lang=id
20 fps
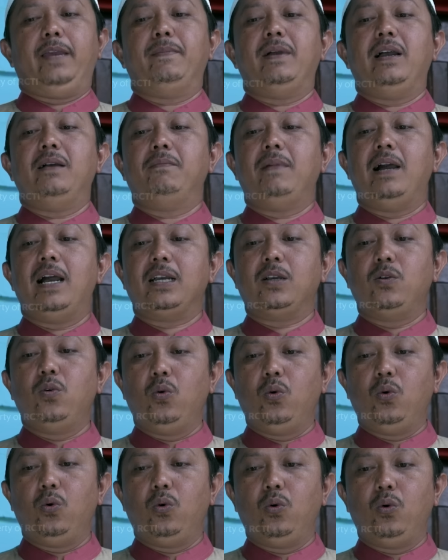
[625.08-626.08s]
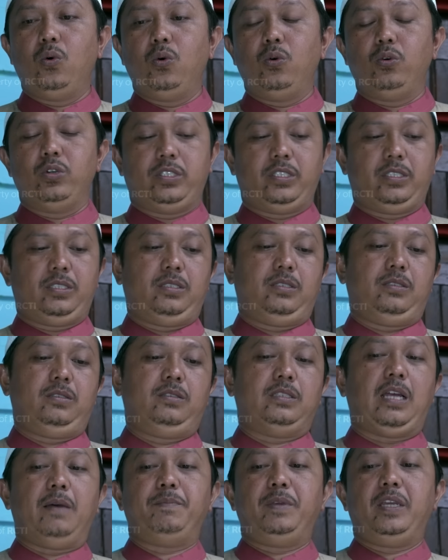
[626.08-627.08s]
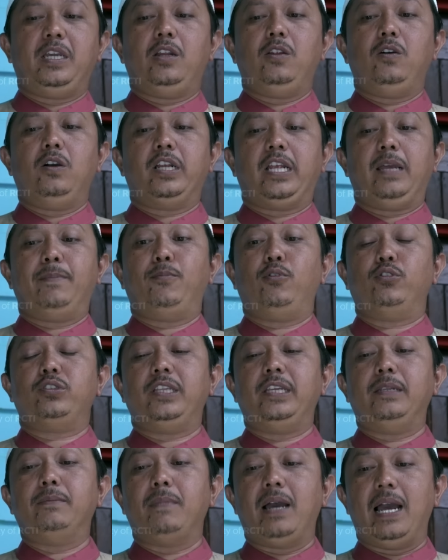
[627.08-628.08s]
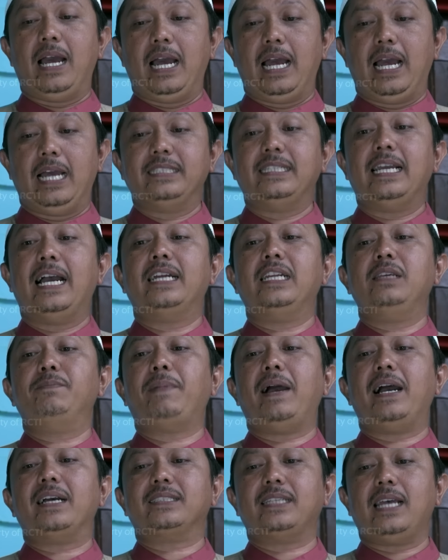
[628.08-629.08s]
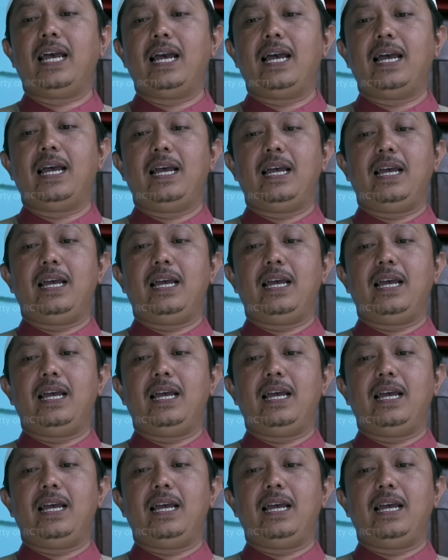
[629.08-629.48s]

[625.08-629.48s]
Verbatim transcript: Emang bagus, tapi kalau ngerepotin mah jangan dipaksa.